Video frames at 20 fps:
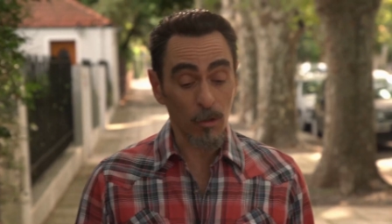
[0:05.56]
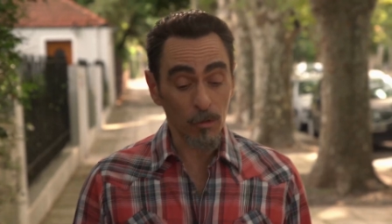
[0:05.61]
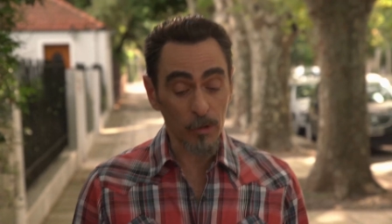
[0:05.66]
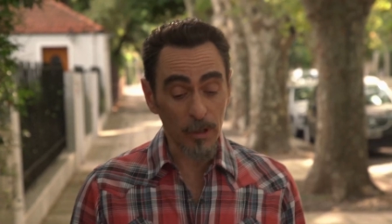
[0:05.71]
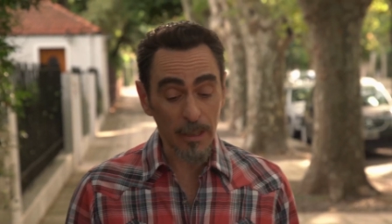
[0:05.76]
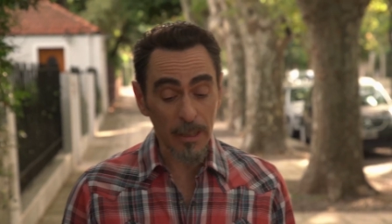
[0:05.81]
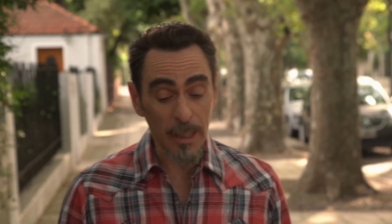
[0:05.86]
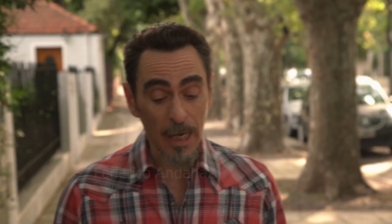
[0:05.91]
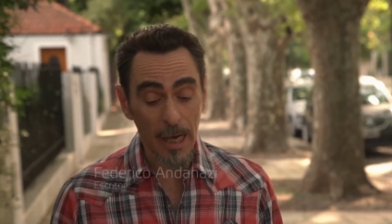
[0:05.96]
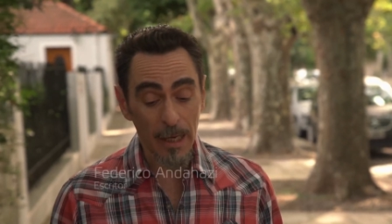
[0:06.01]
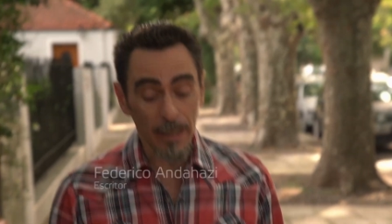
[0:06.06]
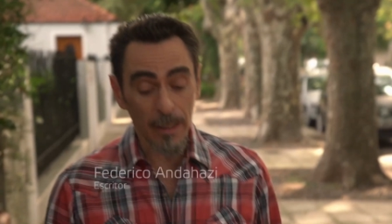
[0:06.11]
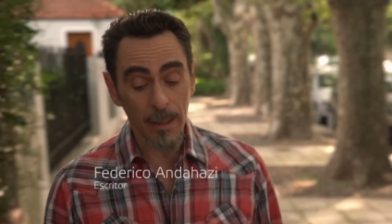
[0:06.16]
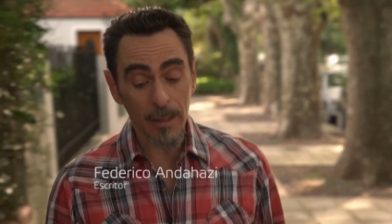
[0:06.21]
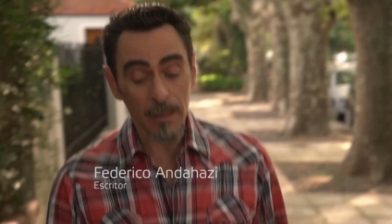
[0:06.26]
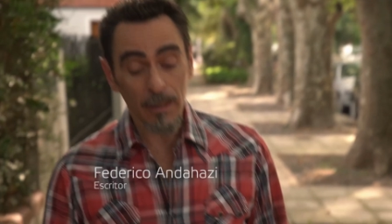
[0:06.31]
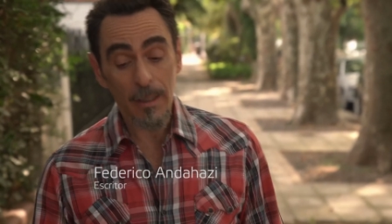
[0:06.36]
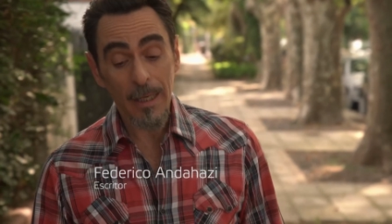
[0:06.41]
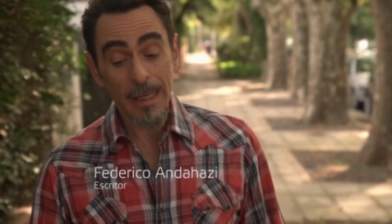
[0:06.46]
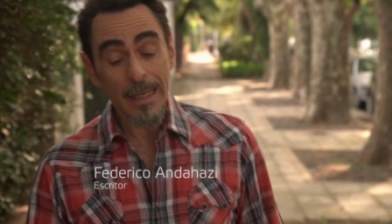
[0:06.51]

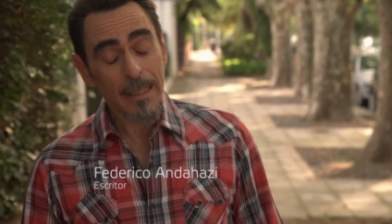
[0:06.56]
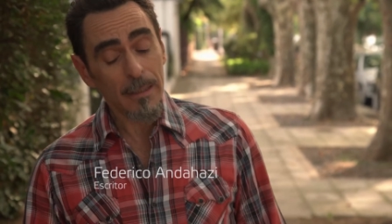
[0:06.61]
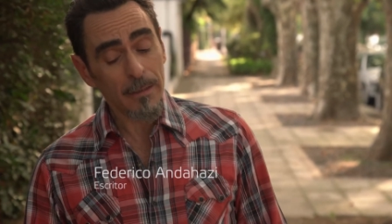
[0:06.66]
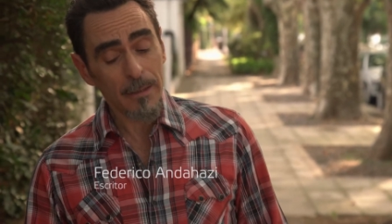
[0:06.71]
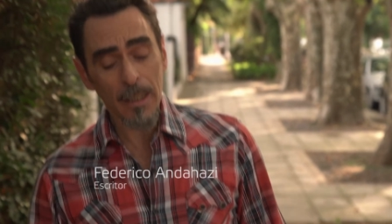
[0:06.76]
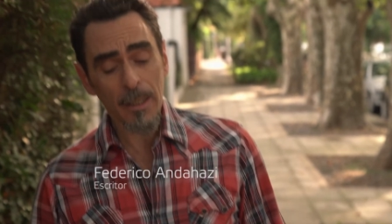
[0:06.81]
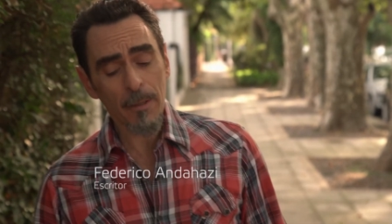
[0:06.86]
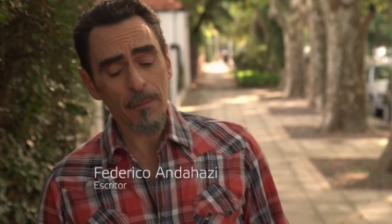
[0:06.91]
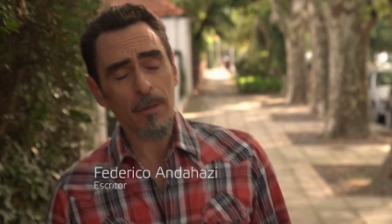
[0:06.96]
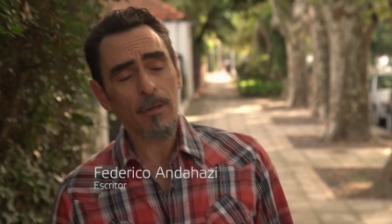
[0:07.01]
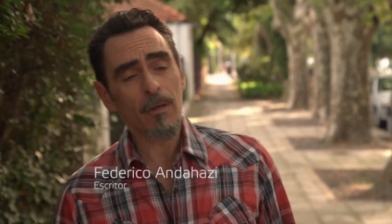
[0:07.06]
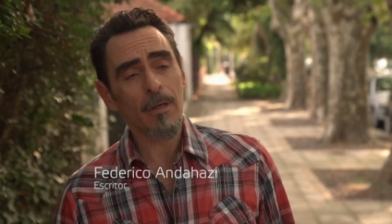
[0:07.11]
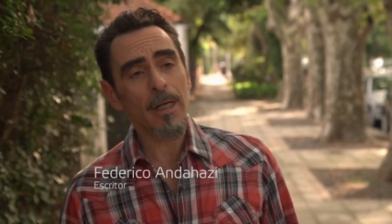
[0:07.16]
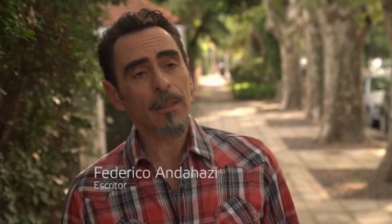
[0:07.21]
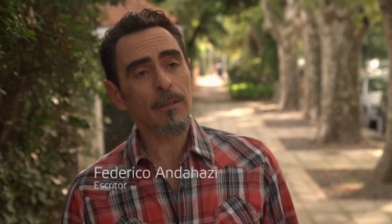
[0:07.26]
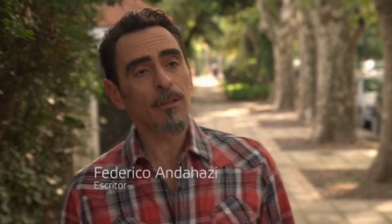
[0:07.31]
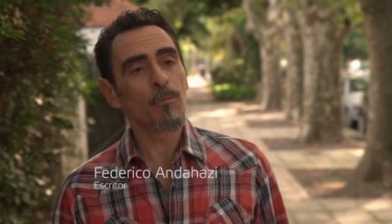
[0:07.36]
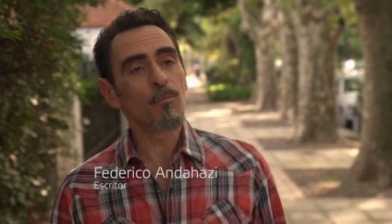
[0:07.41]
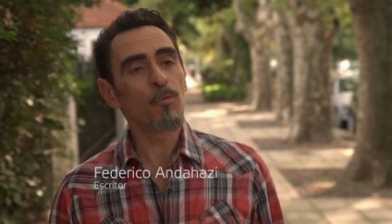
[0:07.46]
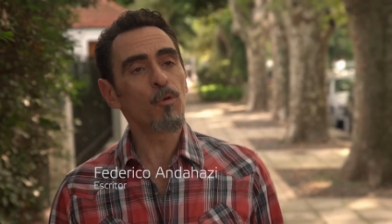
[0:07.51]
cotidiana tiene que ver con
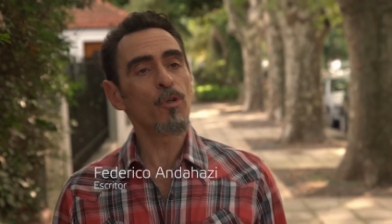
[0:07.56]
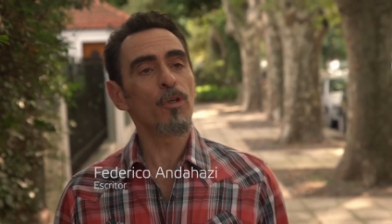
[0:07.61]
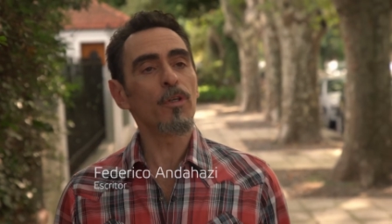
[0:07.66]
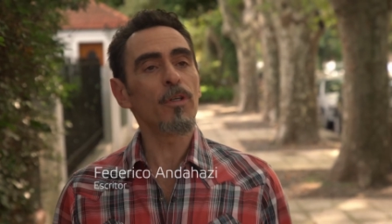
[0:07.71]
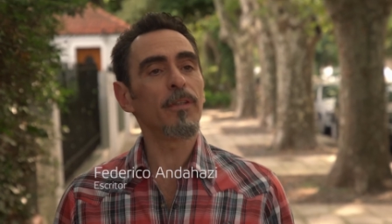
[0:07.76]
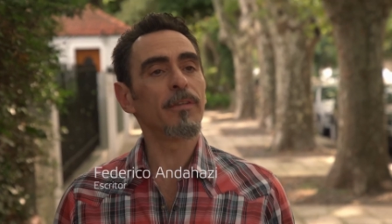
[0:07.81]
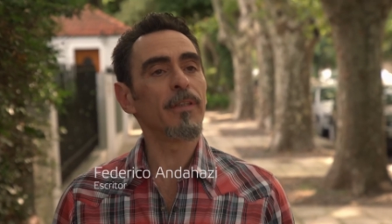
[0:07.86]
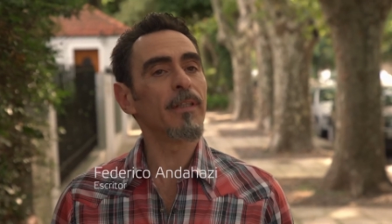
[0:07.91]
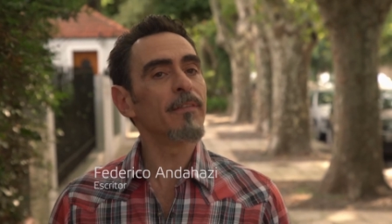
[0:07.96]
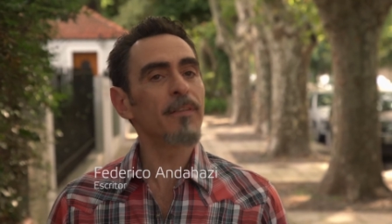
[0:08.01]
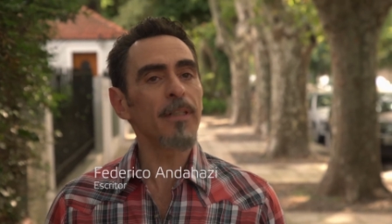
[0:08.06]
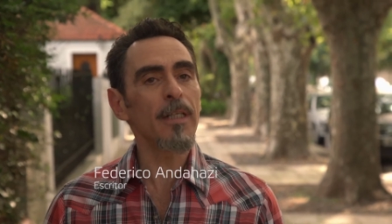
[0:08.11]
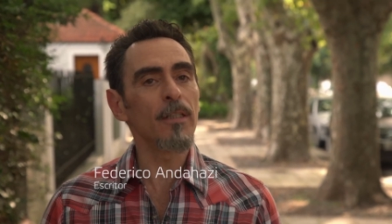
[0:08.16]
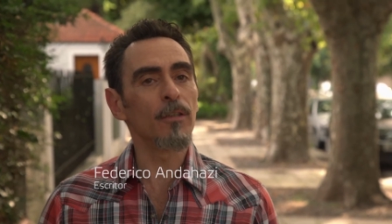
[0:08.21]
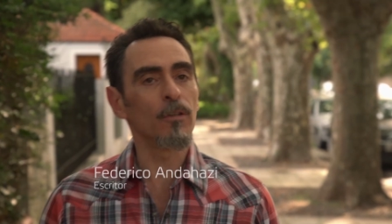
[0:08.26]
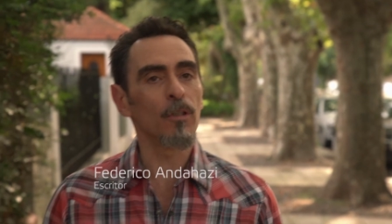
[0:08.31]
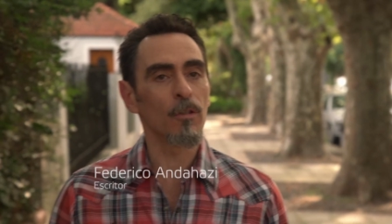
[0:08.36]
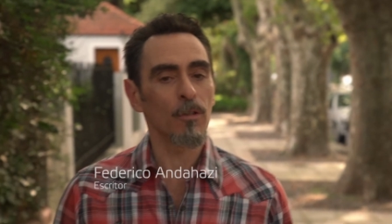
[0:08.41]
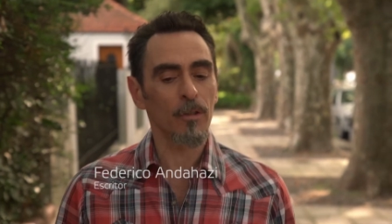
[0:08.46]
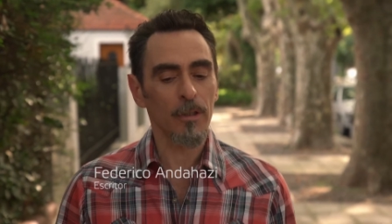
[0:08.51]
actos muy
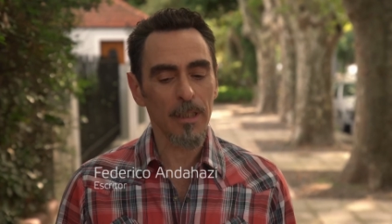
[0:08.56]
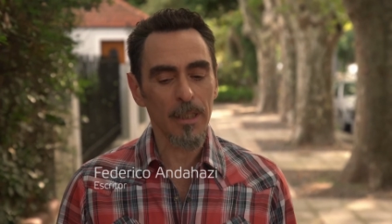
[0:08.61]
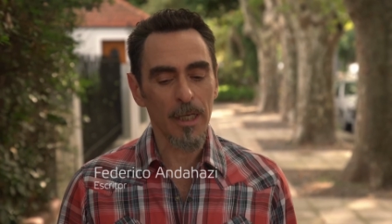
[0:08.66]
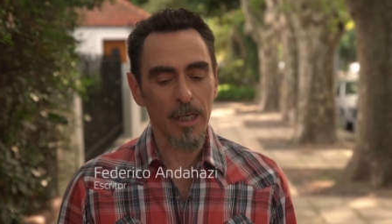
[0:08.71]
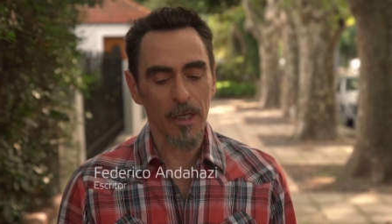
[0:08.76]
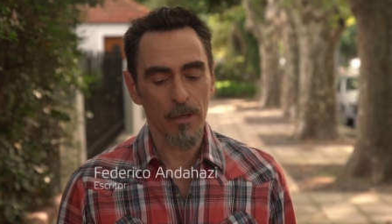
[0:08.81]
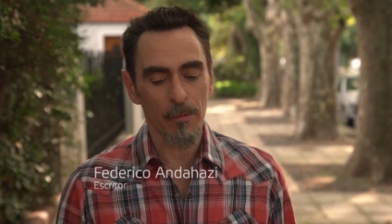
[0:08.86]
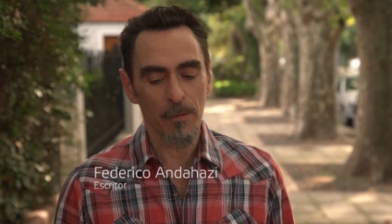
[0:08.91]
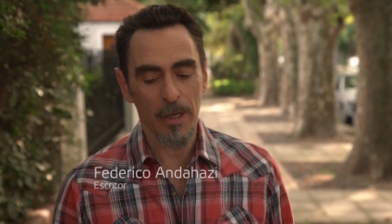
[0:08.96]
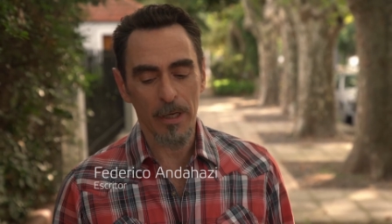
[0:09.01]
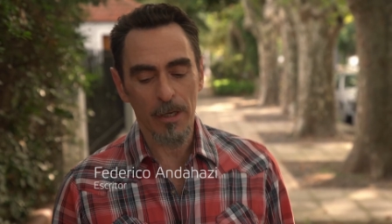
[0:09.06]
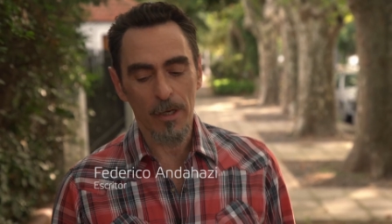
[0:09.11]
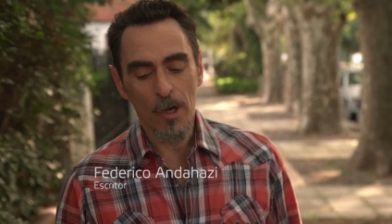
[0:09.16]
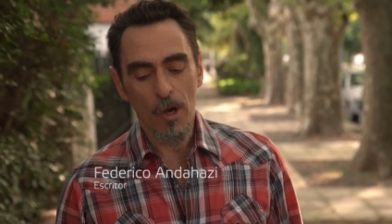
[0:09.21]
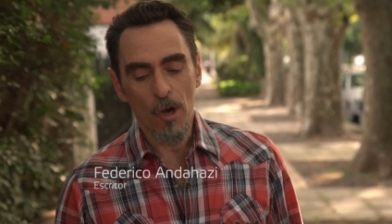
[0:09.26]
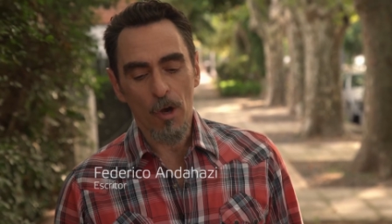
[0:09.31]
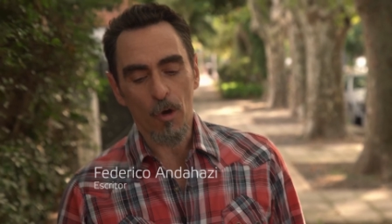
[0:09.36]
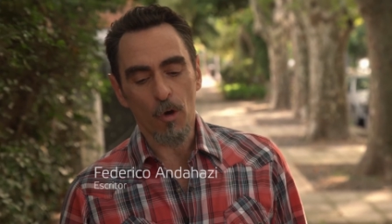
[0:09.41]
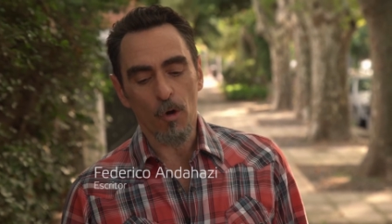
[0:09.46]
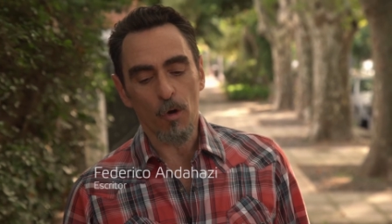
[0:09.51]
sencillos, no tiene que ver
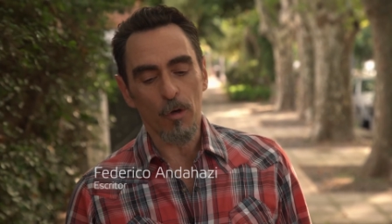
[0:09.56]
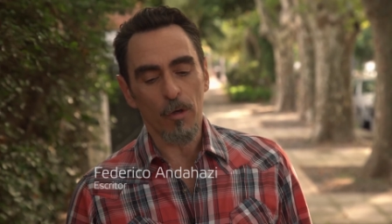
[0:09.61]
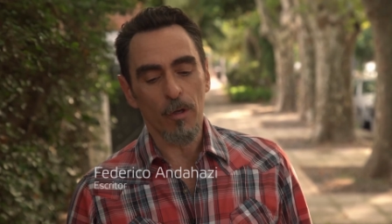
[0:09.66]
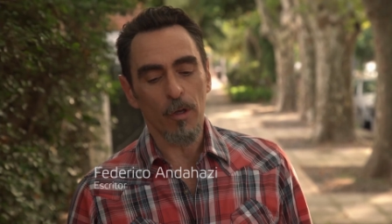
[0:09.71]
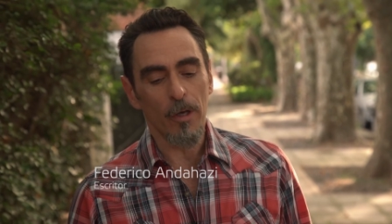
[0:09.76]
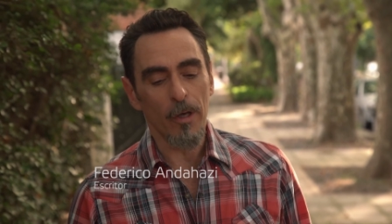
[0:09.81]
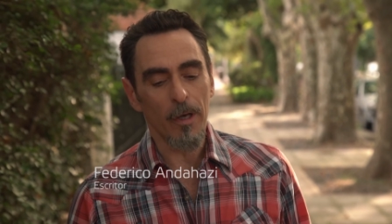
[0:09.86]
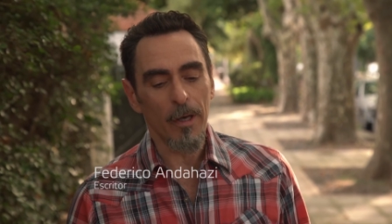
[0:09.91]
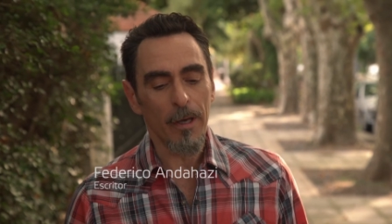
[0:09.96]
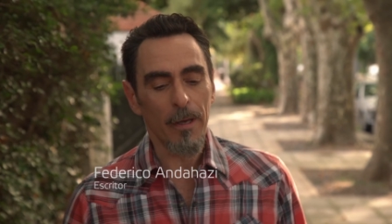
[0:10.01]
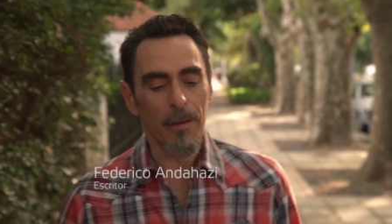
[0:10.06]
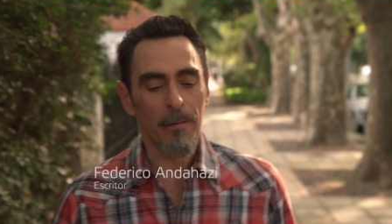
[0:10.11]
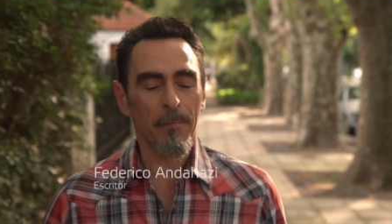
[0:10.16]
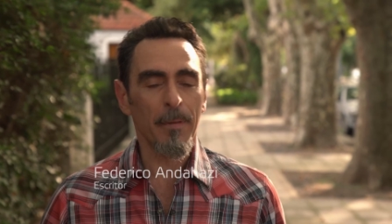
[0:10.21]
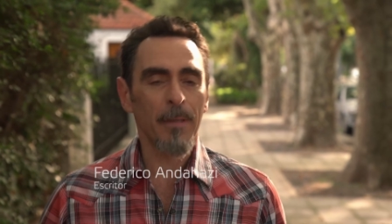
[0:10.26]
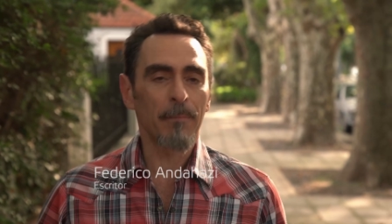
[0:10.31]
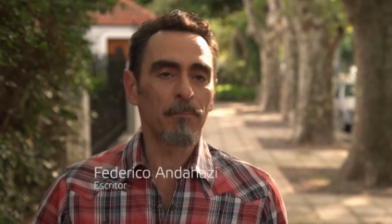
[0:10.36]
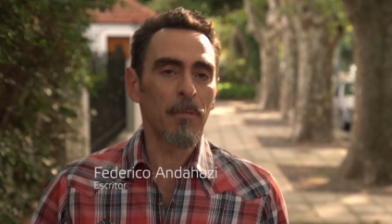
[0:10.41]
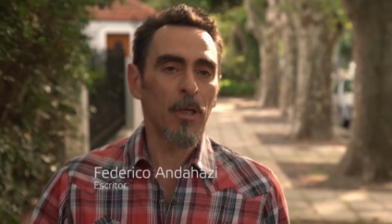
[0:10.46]
con eh, eh,